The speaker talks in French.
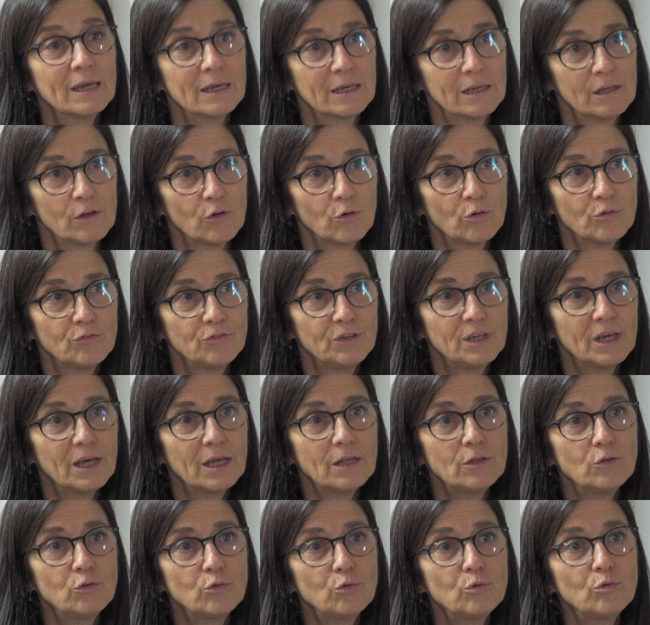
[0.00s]
qu'il
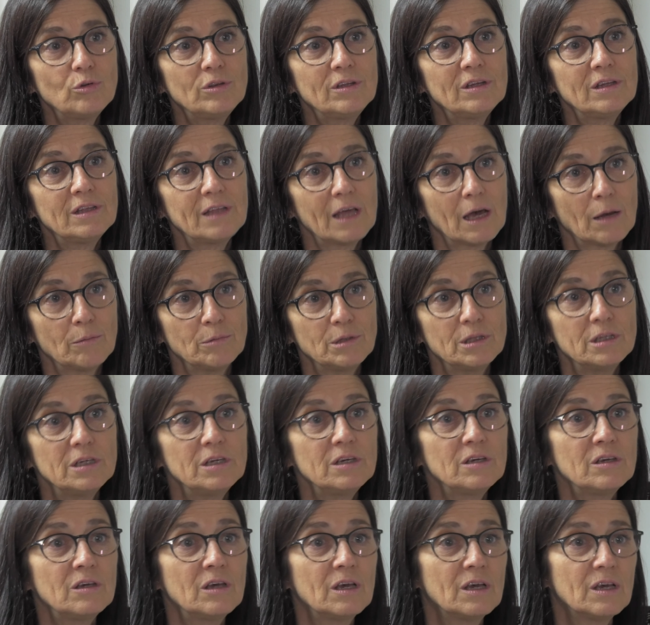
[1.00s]
revient de
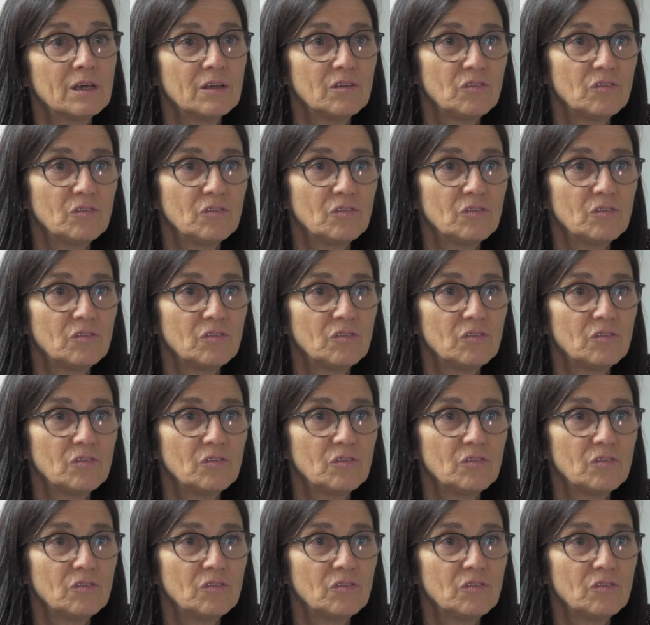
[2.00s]
déterminer